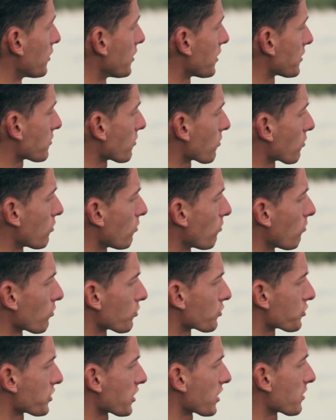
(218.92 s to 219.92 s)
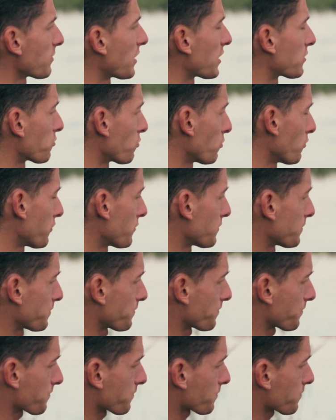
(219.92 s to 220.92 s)
jest około 3 metrów,
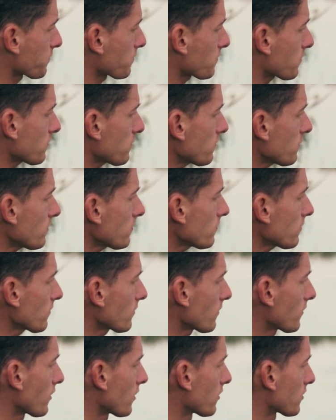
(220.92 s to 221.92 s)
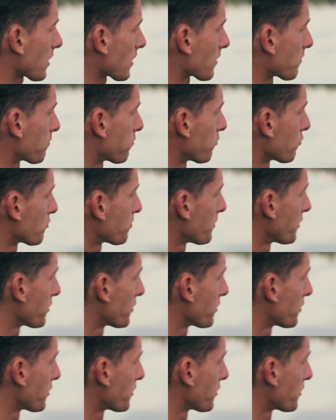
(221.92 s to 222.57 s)
tak plus